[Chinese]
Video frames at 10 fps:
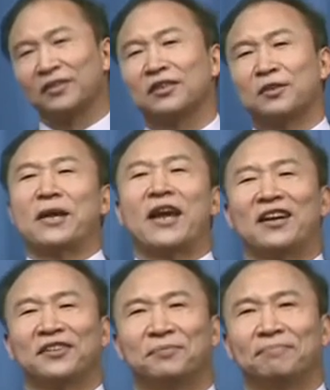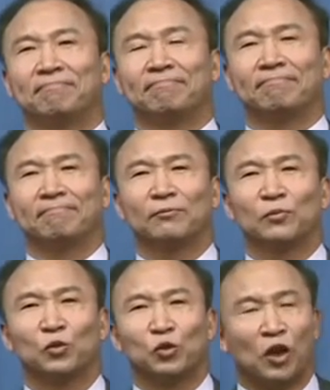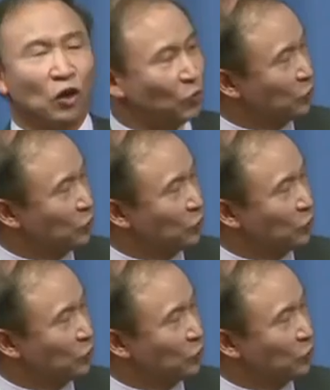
怎么样？最后，